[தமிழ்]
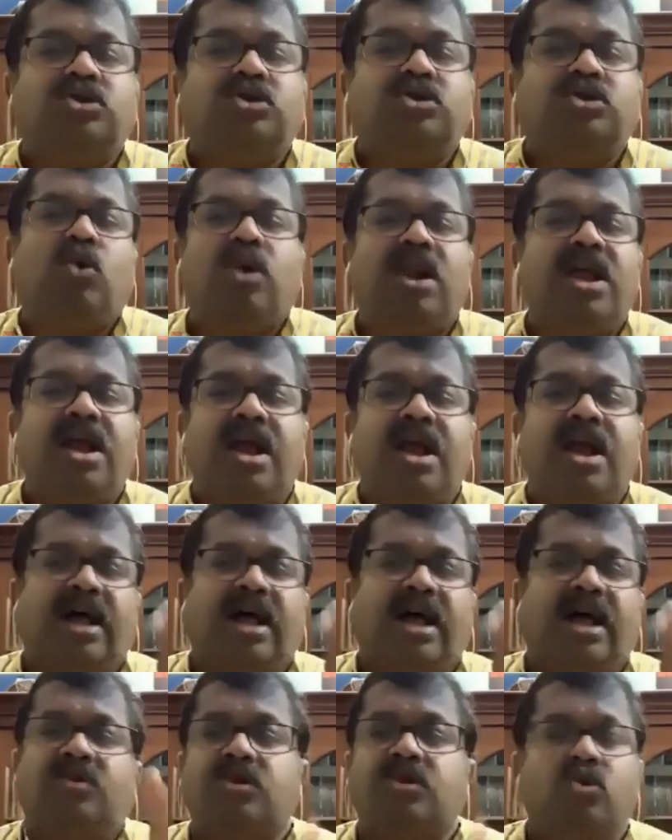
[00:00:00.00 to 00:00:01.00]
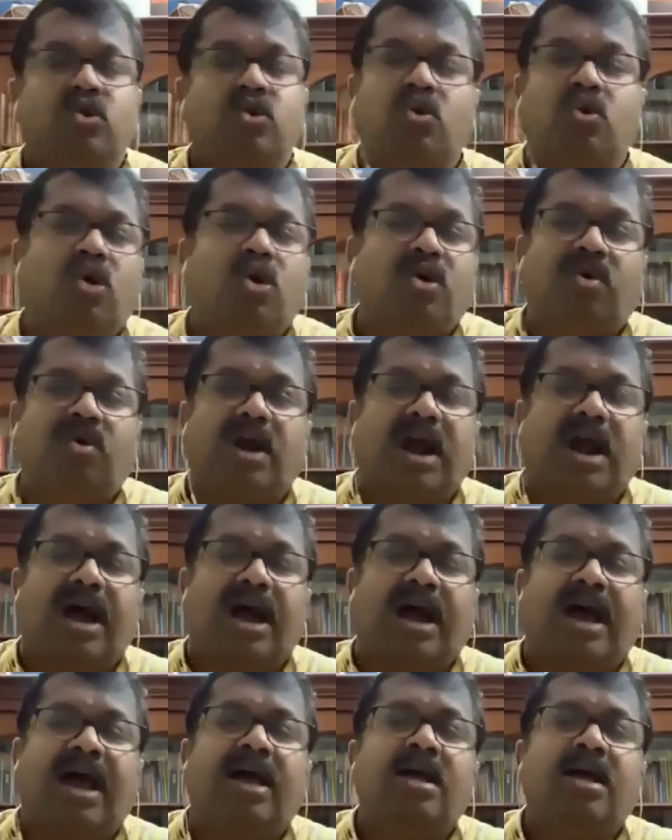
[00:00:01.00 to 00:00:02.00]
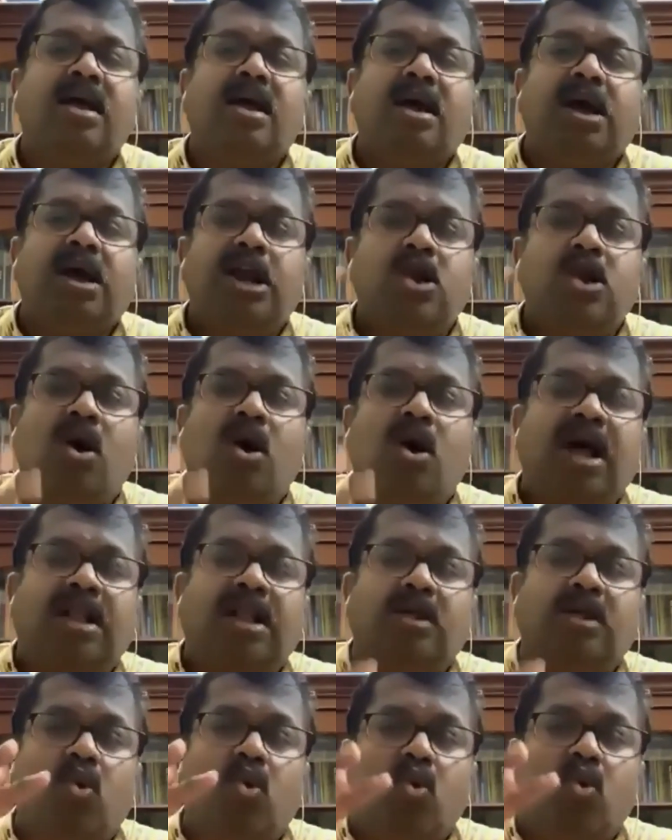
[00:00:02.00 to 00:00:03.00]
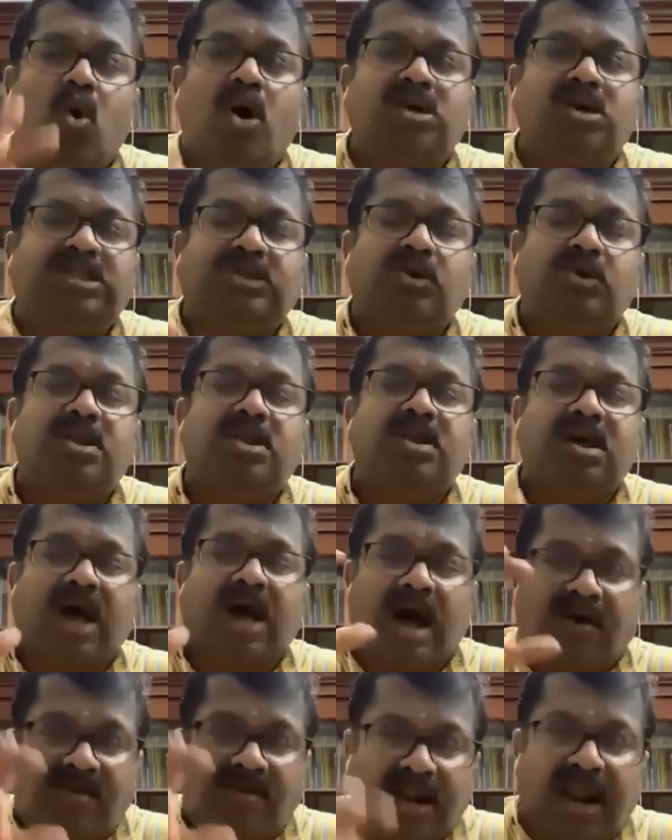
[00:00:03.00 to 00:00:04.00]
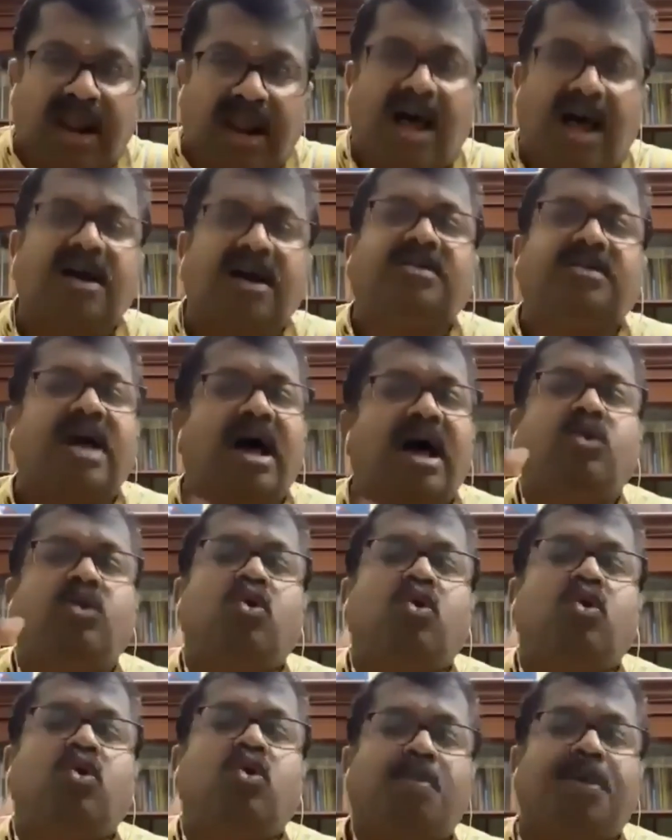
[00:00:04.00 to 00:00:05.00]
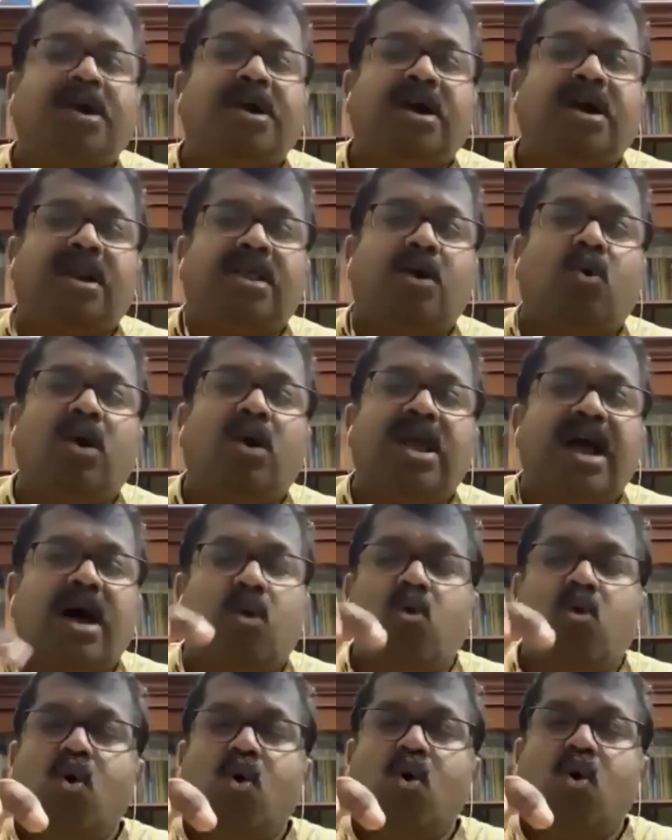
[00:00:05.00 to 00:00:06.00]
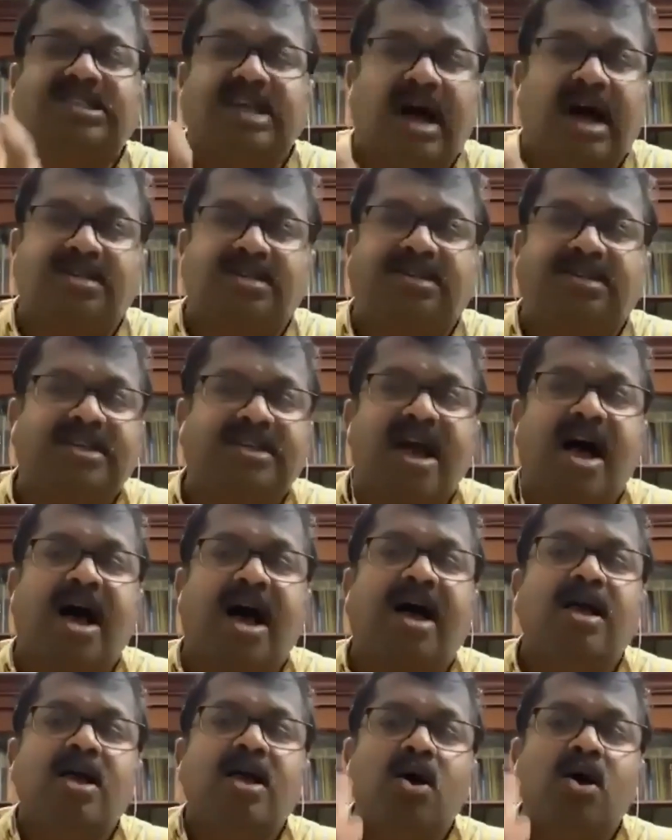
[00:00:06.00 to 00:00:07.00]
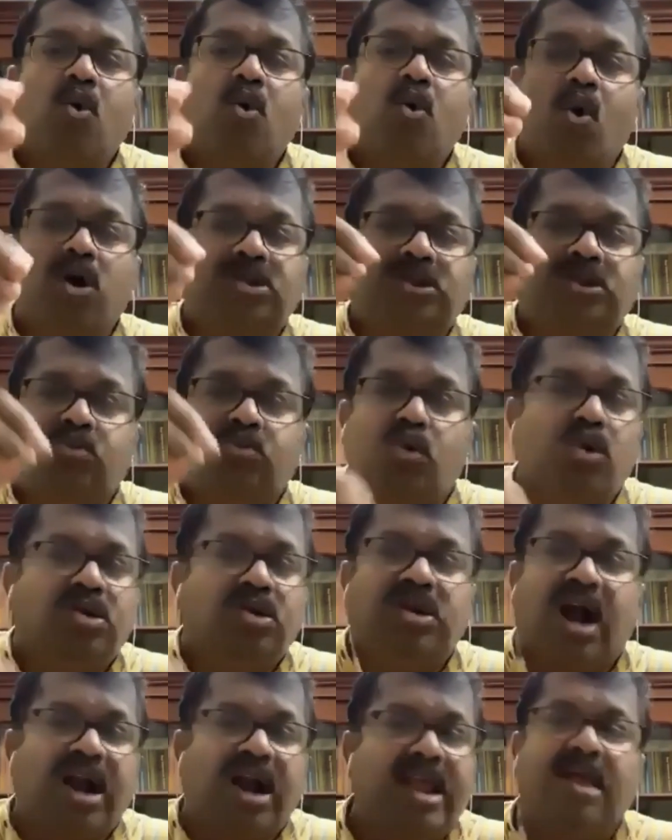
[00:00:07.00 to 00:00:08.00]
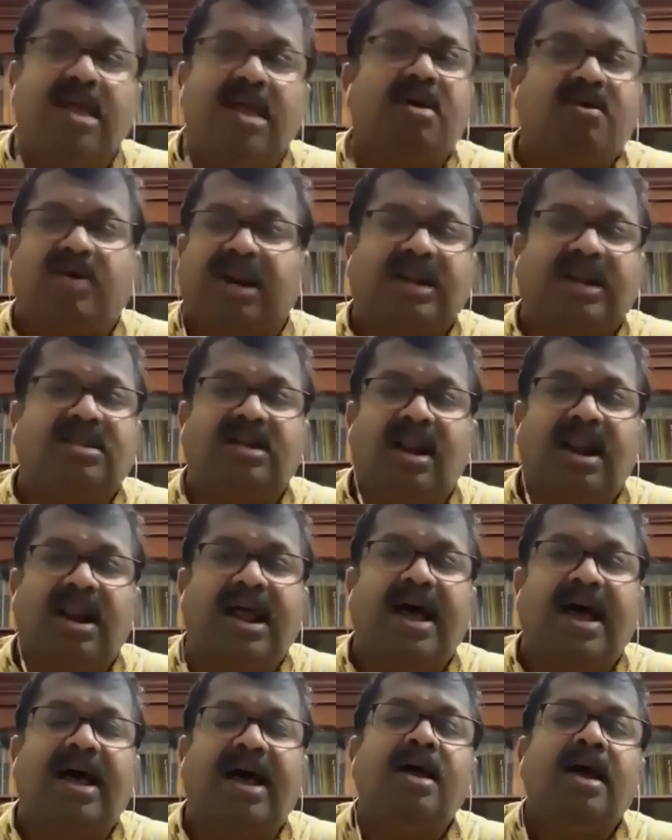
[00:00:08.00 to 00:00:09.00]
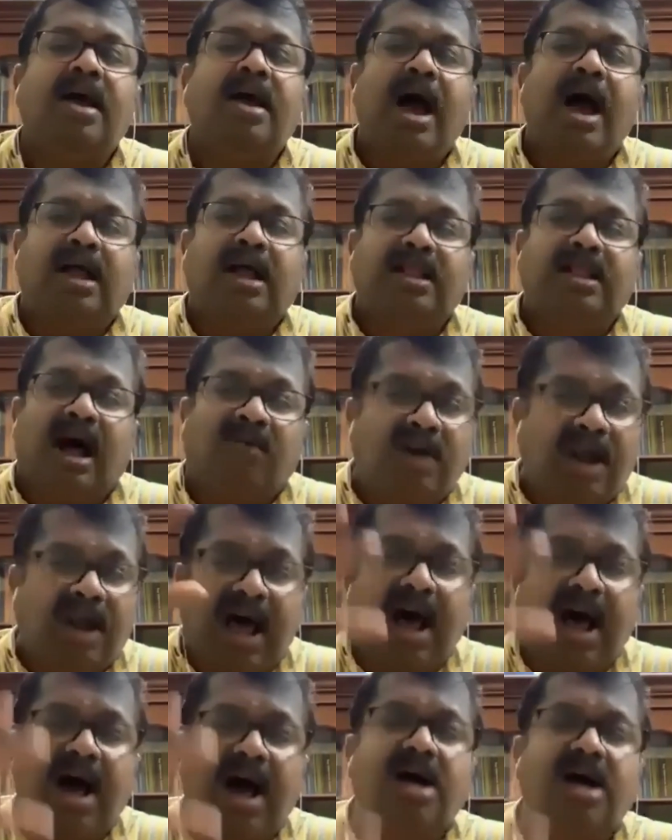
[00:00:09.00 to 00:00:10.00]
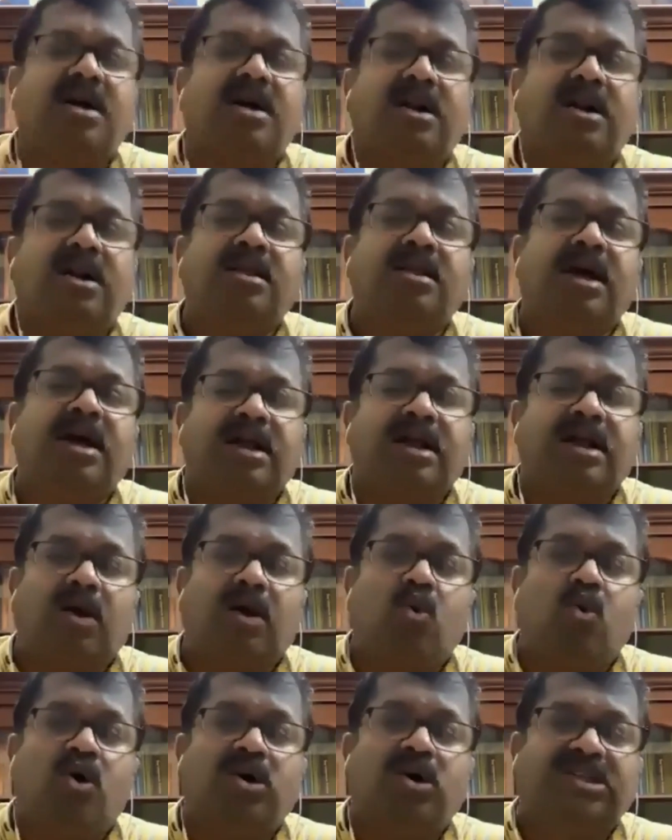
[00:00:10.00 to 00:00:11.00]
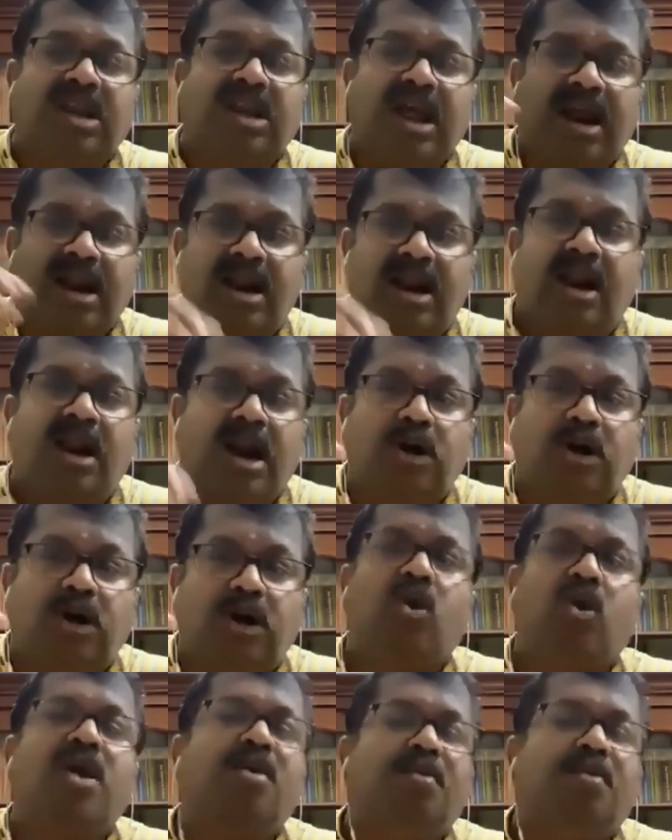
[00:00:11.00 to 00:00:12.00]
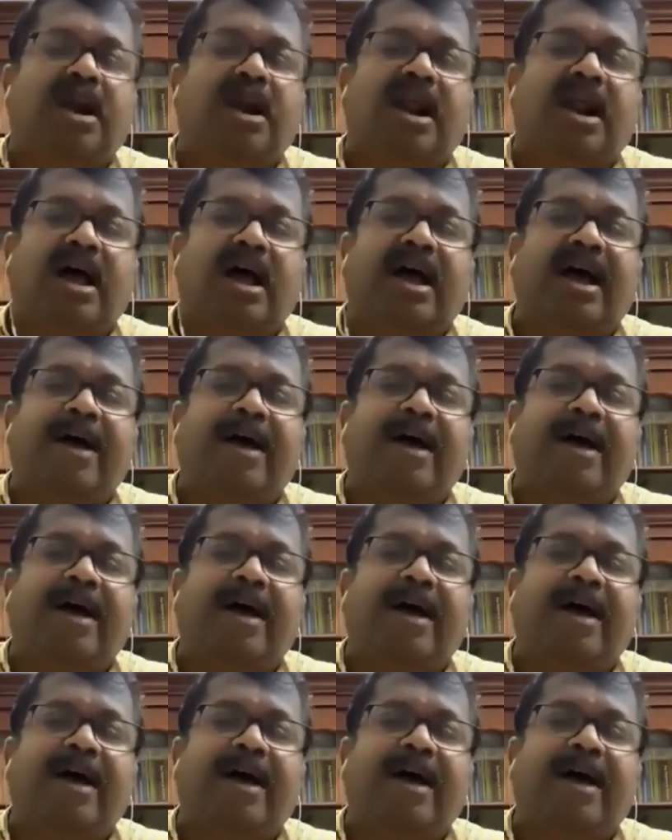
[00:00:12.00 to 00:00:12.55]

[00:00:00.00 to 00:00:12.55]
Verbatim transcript: சொல்லி அதை வந்து கொண்டு வராங்க இன்னொன்னு அந்த ஓட்ஸ் வந்து அவலாகத்தான் கொடுக்கப்படுகிறதே ஒழிய ஓட்ஸ் அரிசியா ஓட்ஸ் முழு தானியமா வர்றதில்ல அந்த அவலா ஆக்குறதுக்கு அந்த ஓட்ஸ்ல என்னென்ன அட்டூழியம் பண்றாங்க